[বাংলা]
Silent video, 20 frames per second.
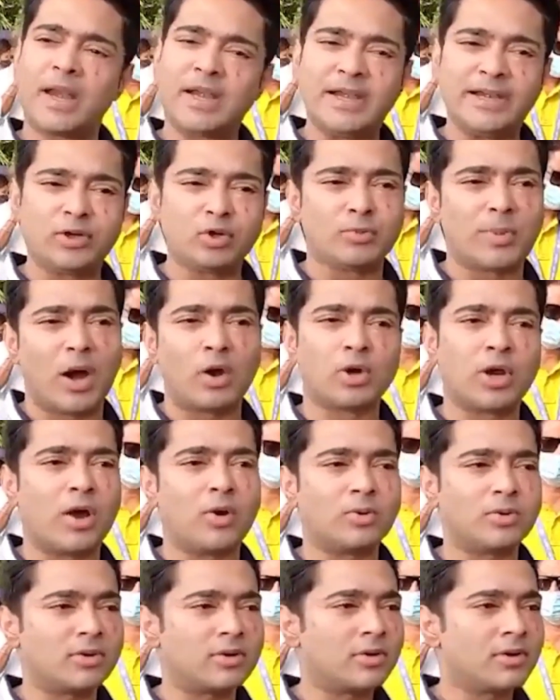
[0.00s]
এম রেডি টু বাউ
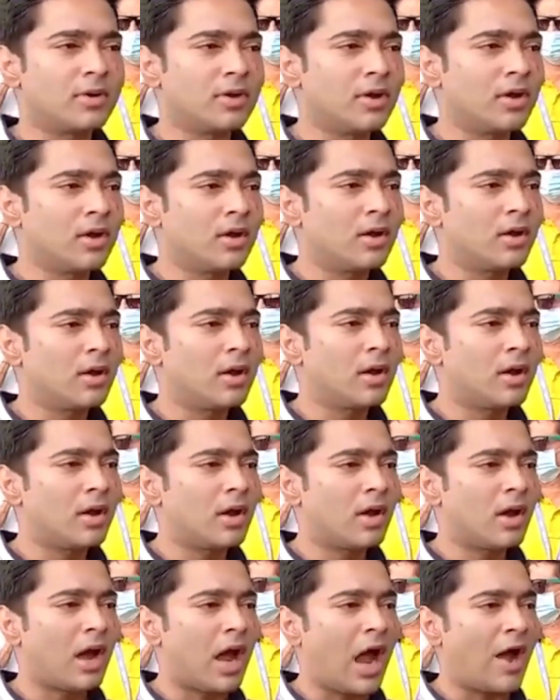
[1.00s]
ডাউন
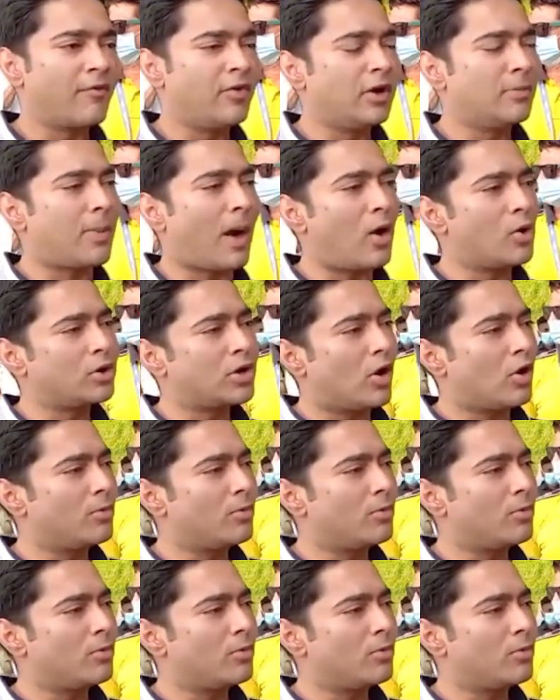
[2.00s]
আই উইল বাউ